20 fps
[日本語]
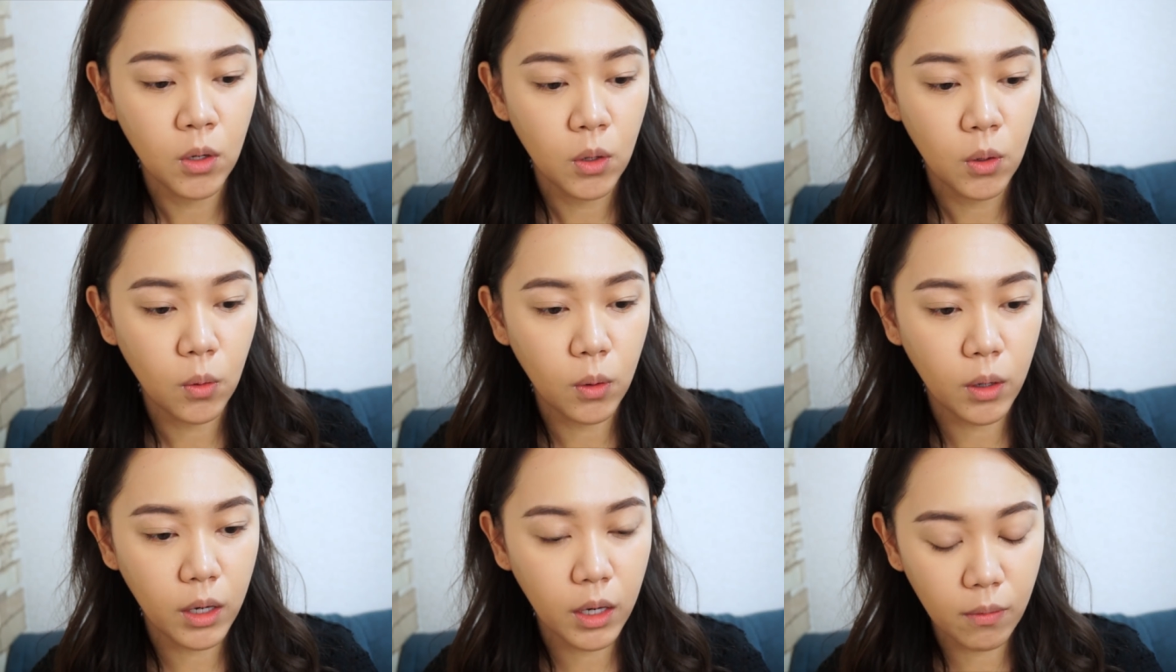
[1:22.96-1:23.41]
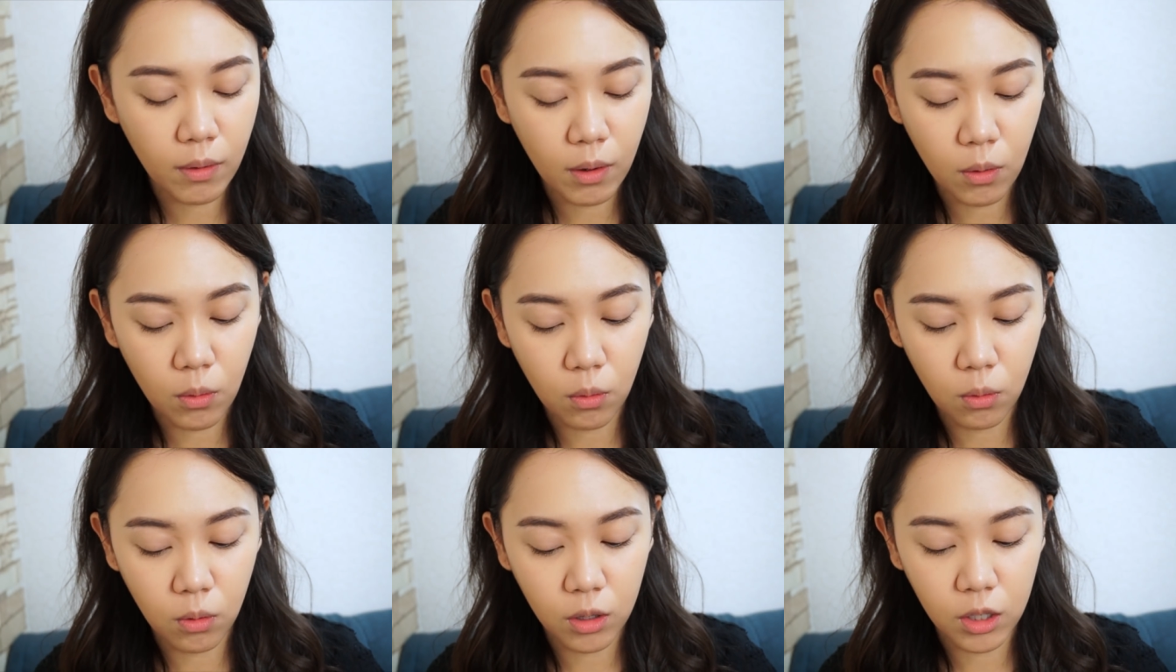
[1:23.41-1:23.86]
これ
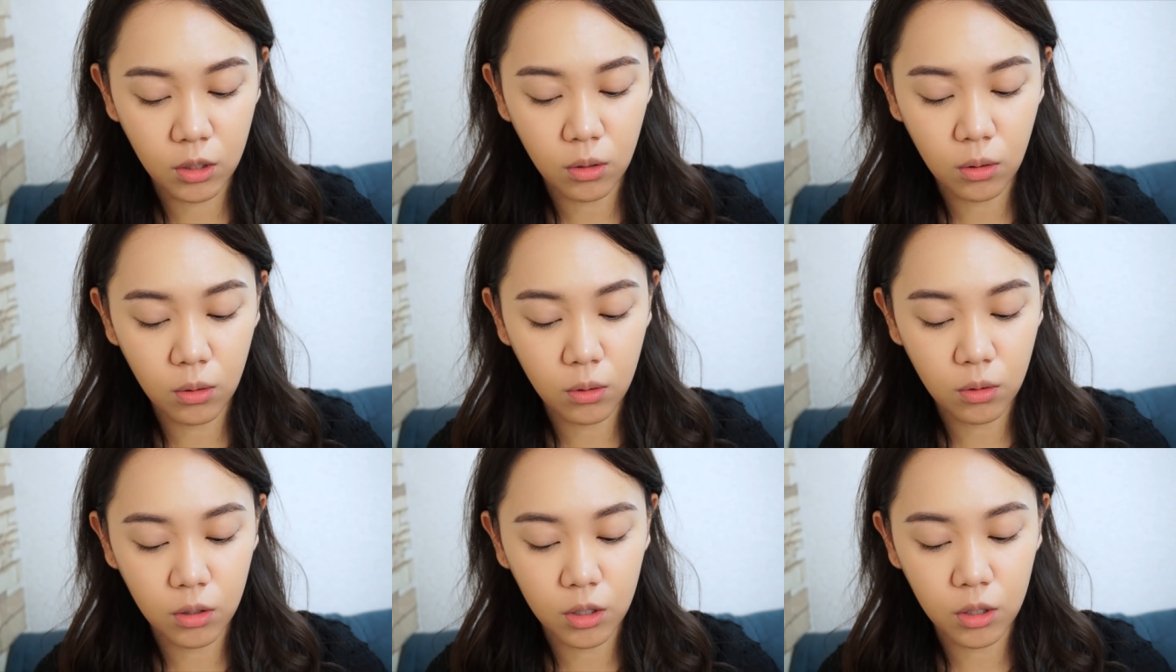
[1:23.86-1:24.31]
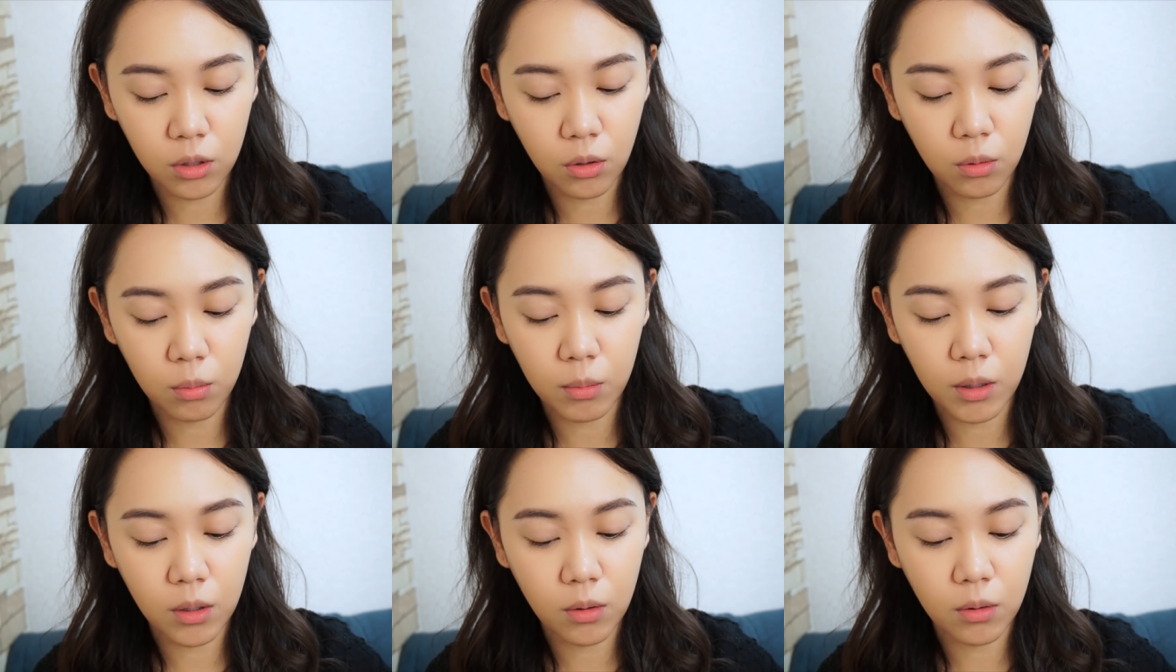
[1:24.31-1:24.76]
はこう、人の
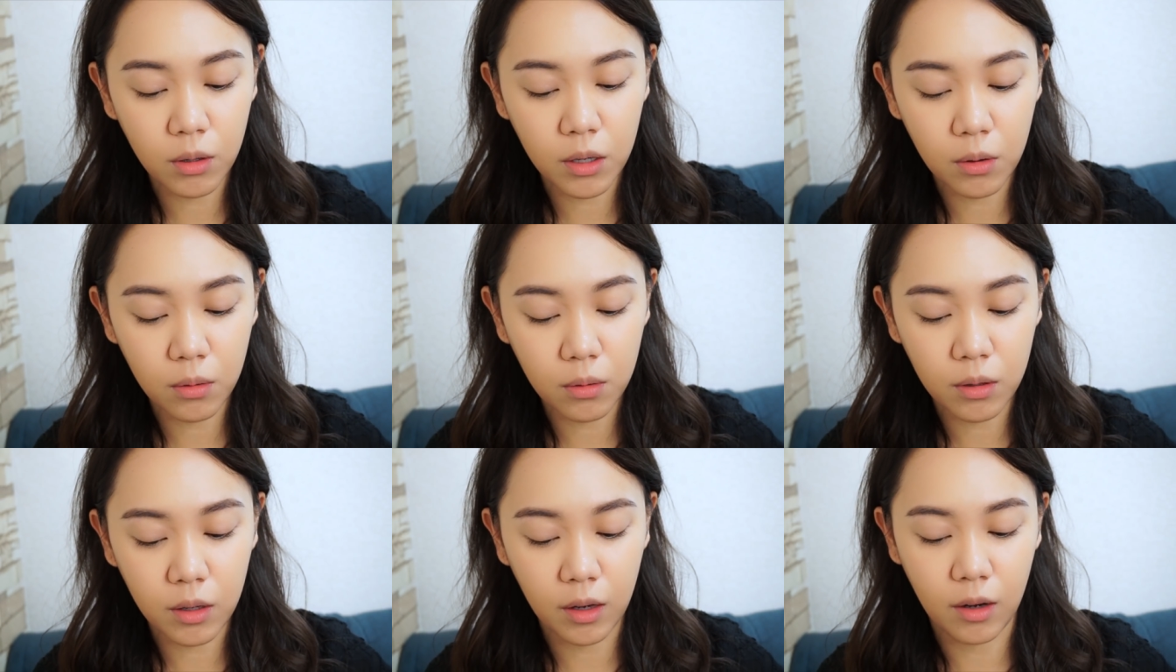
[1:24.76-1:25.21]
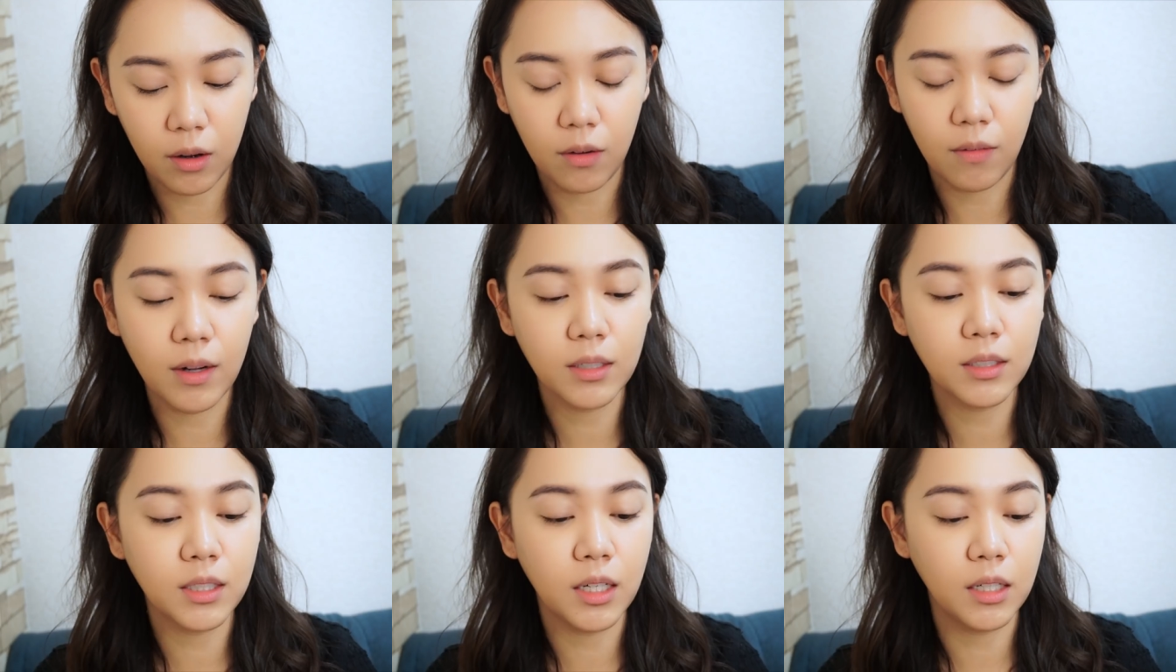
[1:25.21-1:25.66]
瞳の色に合
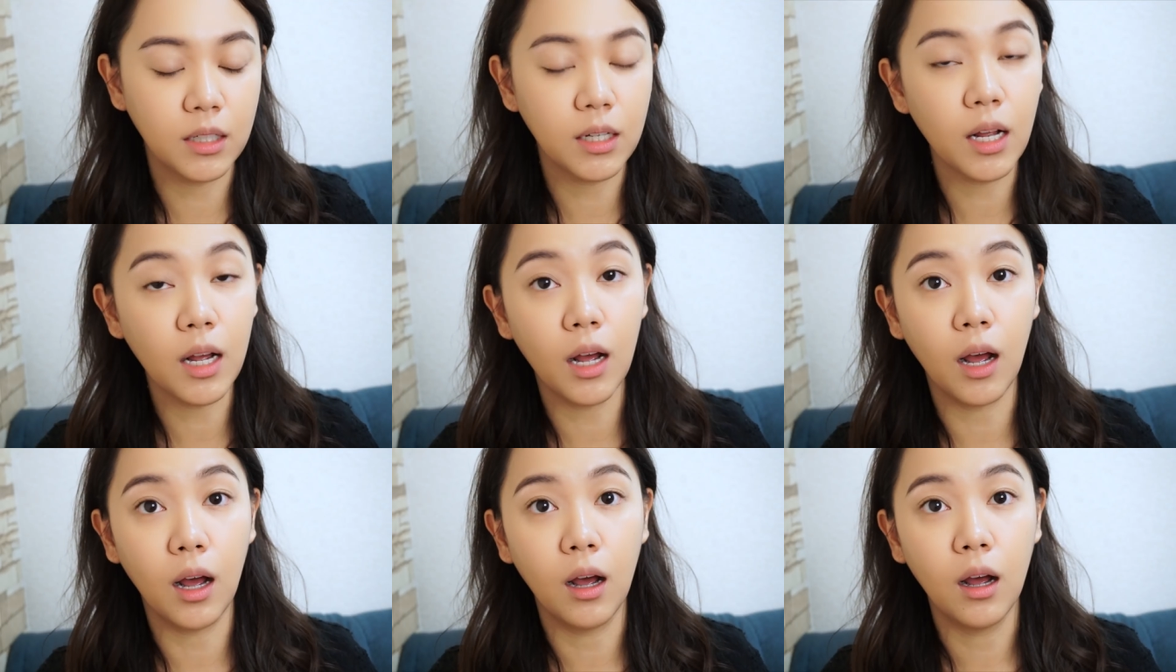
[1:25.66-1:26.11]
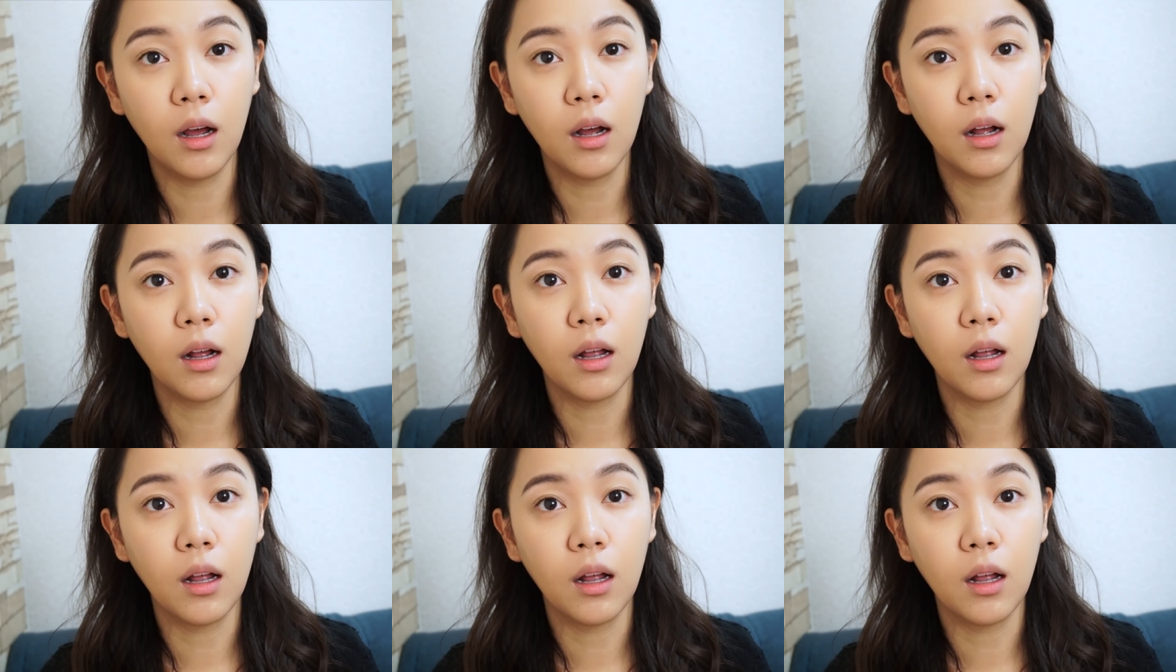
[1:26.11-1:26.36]
わせた、